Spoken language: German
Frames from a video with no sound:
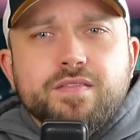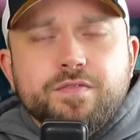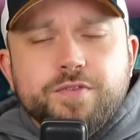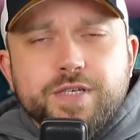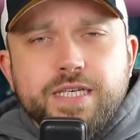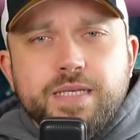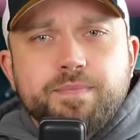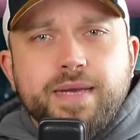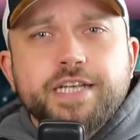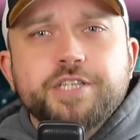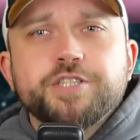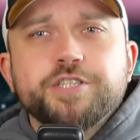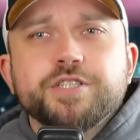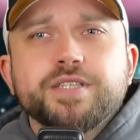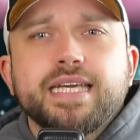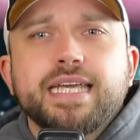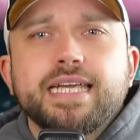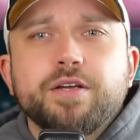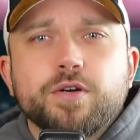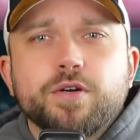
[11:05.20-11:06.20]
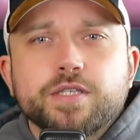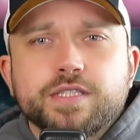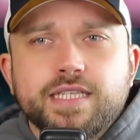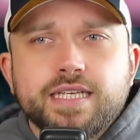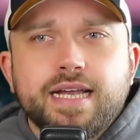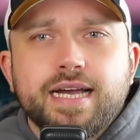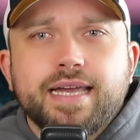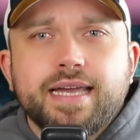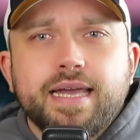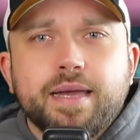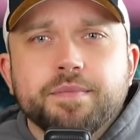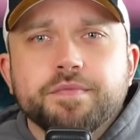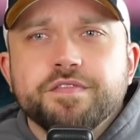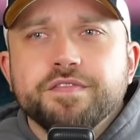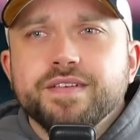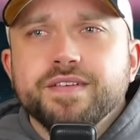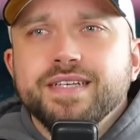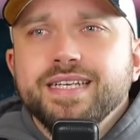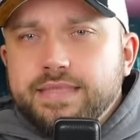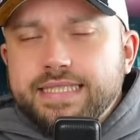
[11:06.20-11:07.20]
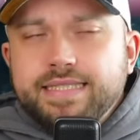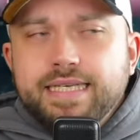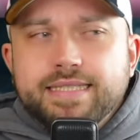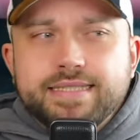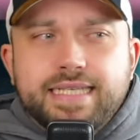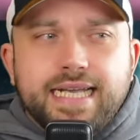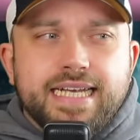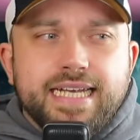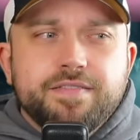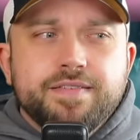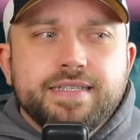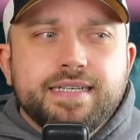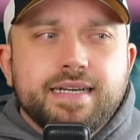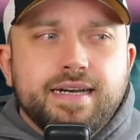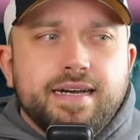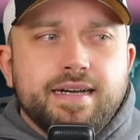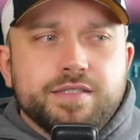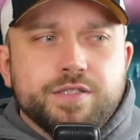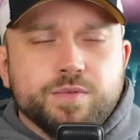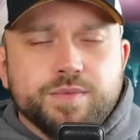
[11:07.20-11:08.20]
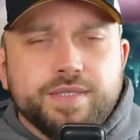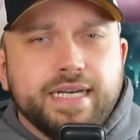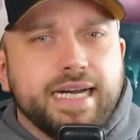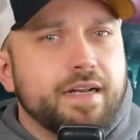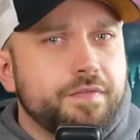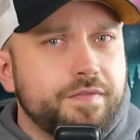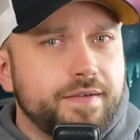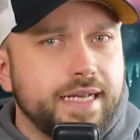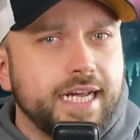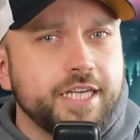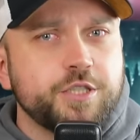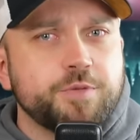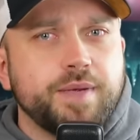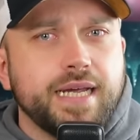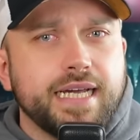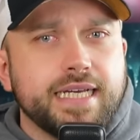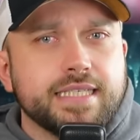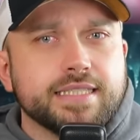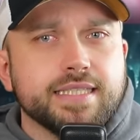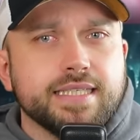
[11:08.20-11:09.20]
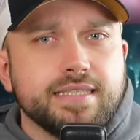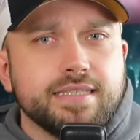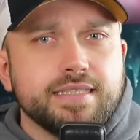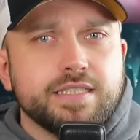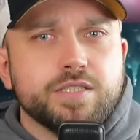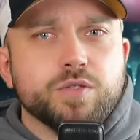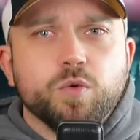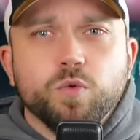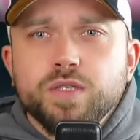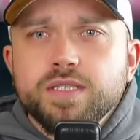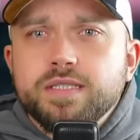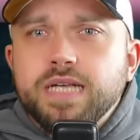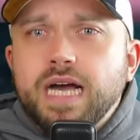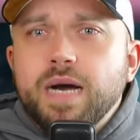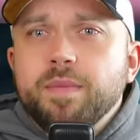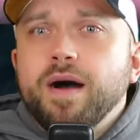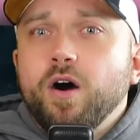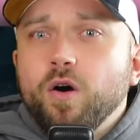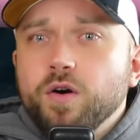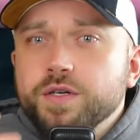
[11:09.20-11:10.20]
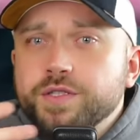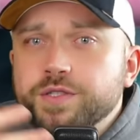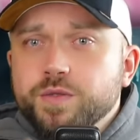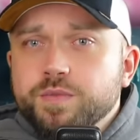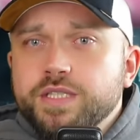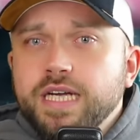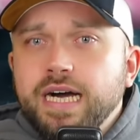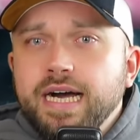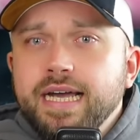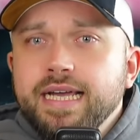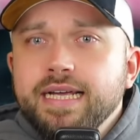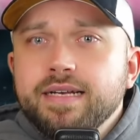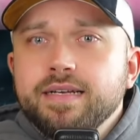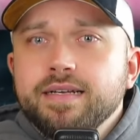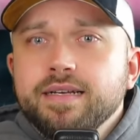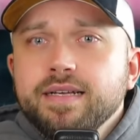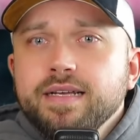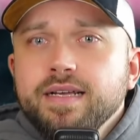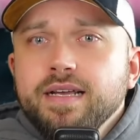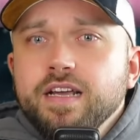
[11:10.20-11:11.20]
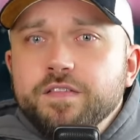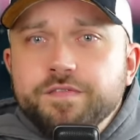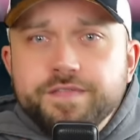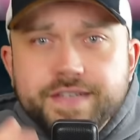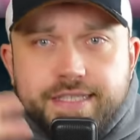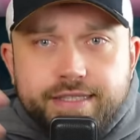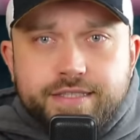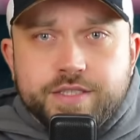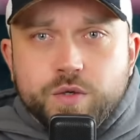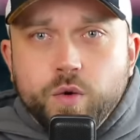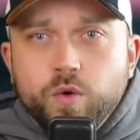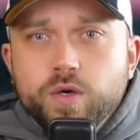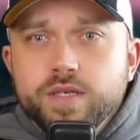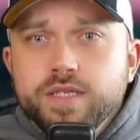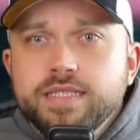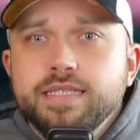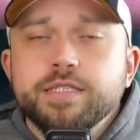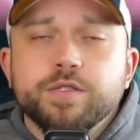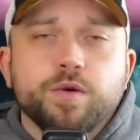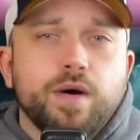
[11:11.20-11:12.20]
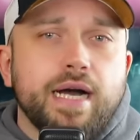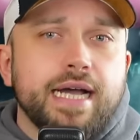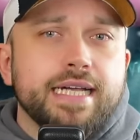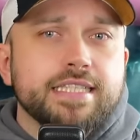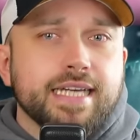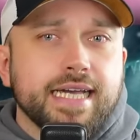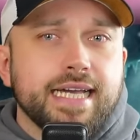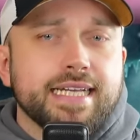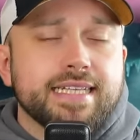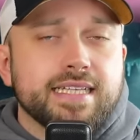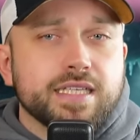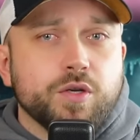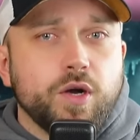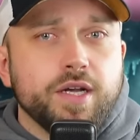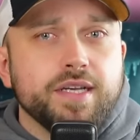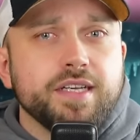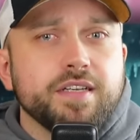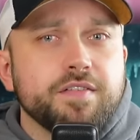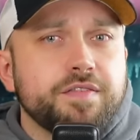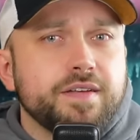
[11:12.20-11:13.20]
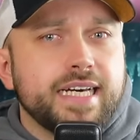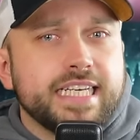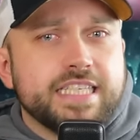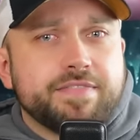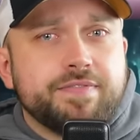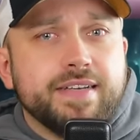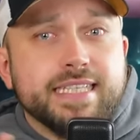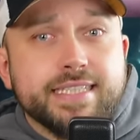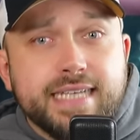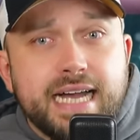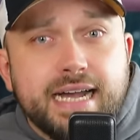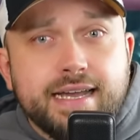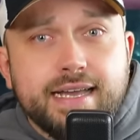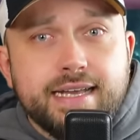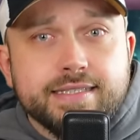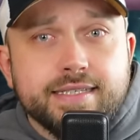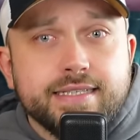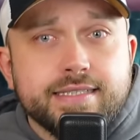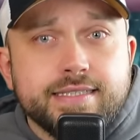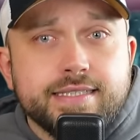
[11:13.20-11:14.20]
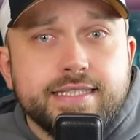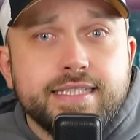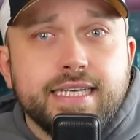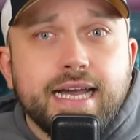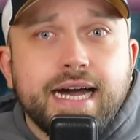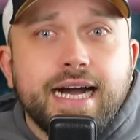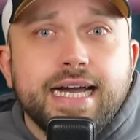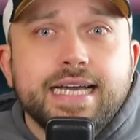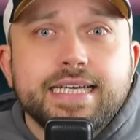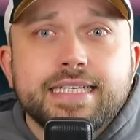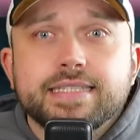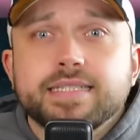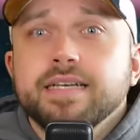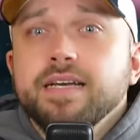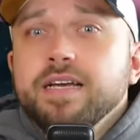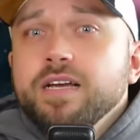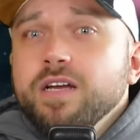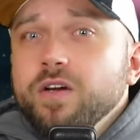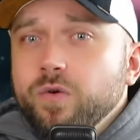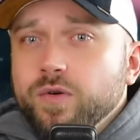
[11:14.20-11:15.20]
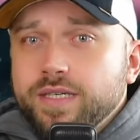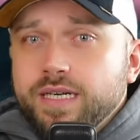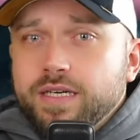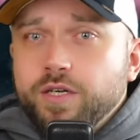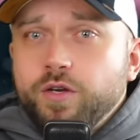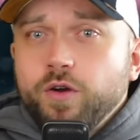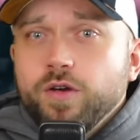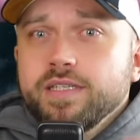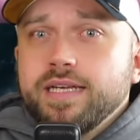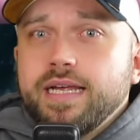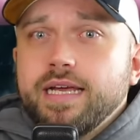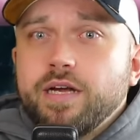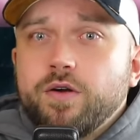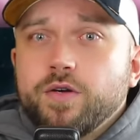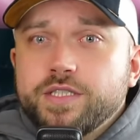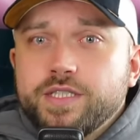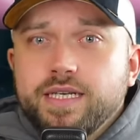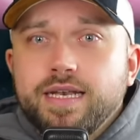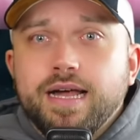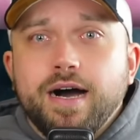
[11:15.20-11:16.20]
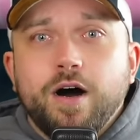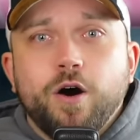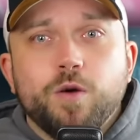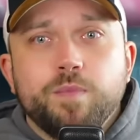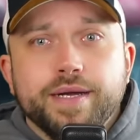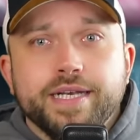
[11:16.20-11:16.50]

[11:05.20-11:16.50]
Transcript: wo die Menschen gegen Godzilla kämpfen, dass das entweder zum Teil Flashbacks sind und aber auch zum Teil Visionen, die so eintreten können, vielleicht wenn Scucking sein Ziel erreicht. Und dann könnte er Godzilla auch